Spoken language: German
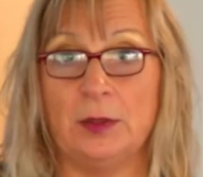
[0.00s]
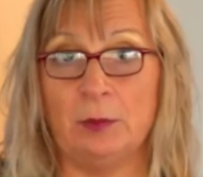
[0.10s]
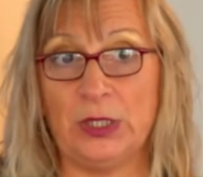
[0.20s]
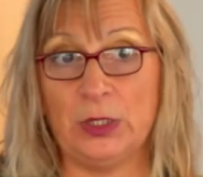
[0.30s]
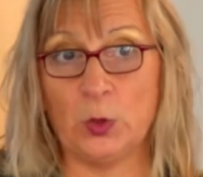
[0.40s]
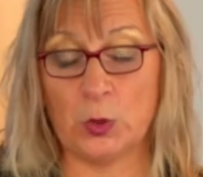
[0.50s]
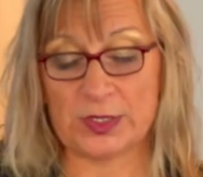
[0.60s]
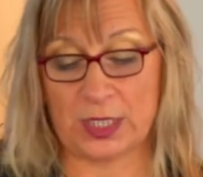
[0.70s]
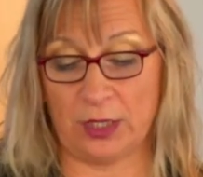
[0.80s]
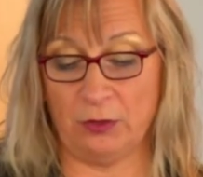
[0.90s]

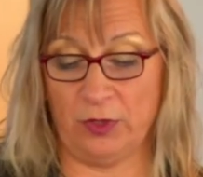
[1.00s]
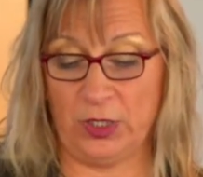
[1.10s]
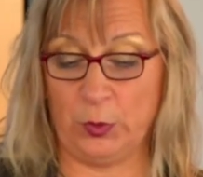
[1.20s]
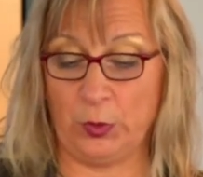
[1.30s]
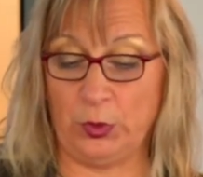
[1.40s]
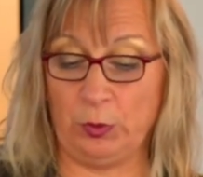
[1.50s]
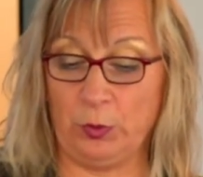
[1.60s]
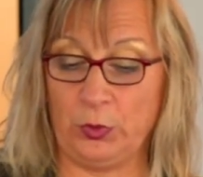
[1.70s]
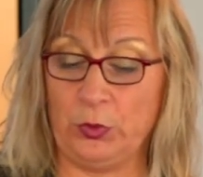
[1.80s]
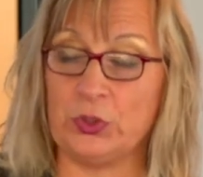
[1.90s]
Mittelgroße Anwendungen
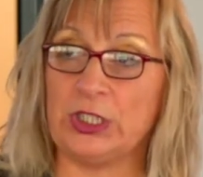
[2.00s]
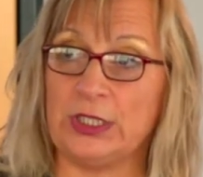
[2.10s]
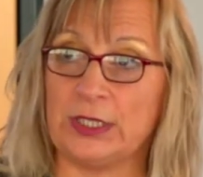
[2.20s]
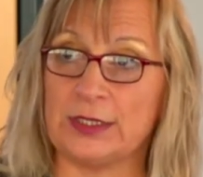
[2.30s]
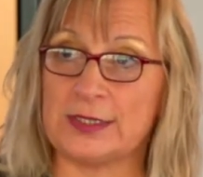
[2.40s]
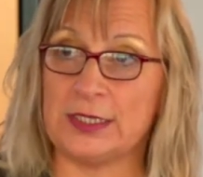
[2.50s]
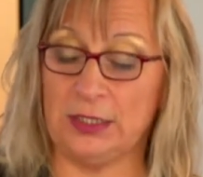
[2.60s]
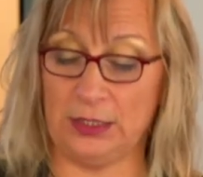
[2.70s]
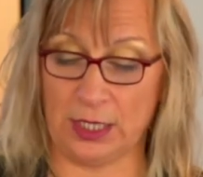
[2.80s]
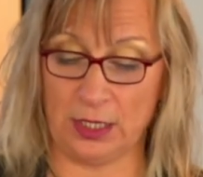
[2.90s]
benötigen nach
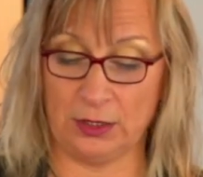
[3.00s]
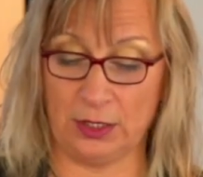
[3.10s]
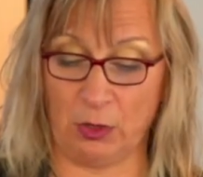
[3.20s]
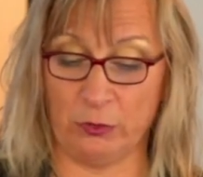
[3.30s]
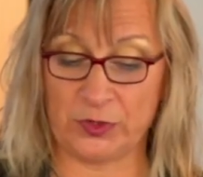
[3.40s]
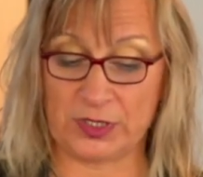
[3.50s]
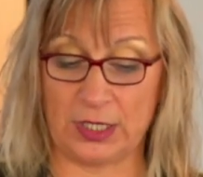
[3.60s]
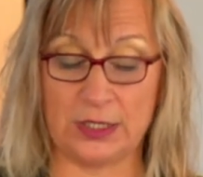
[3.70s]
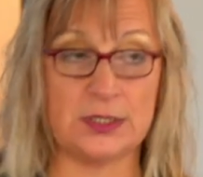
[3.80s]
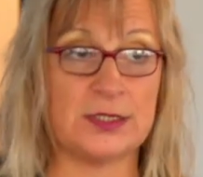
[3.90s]
zehn Jahren
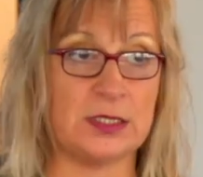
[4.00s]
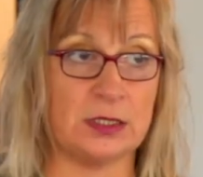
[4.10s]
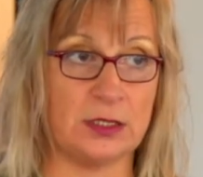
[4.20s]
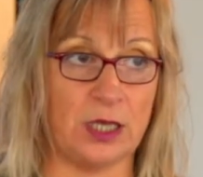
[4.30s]
Laufzeit ca.